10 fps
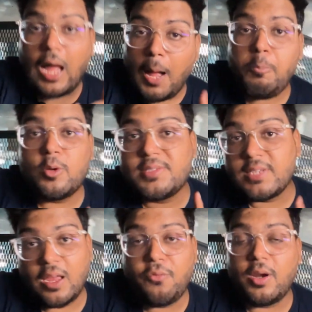आपको
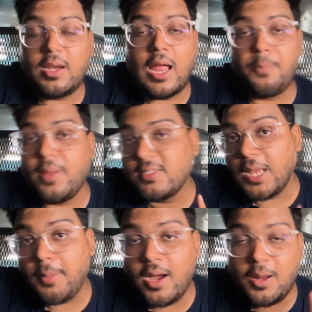सेफ रखना अपना
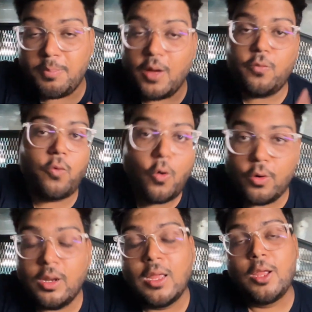सामान अपना फ़ोन